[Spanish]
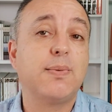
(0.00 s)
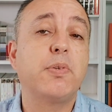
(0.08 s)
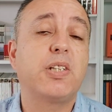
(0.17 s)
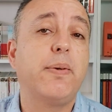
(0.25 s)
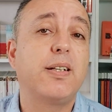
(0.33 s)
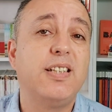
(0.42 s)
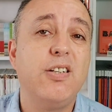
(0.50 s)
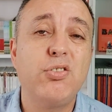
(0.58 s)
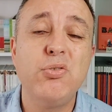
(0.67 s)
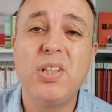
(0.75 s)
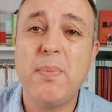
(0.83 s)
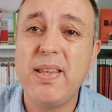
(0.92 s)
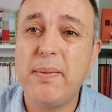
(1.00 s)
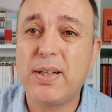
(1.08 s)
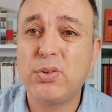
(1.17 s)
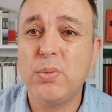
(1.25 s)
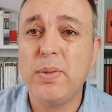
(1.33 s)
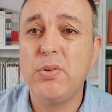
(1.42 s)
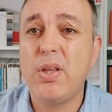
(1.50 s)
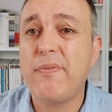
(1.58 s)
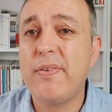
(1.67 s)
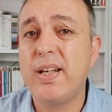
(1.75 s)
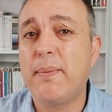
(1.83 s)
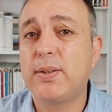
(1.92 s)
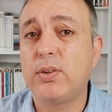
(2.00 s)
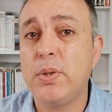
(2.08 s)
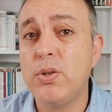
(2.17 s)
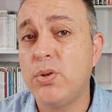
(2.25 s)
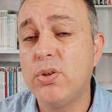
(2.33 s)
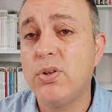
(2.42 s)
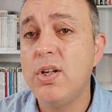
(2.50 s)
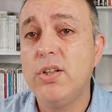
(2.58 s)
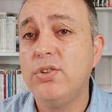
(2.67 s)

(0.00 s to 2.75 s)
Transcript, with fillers: Vamos a ver, si no es un tema de Bartomeu, de defender a Bartomeu, no.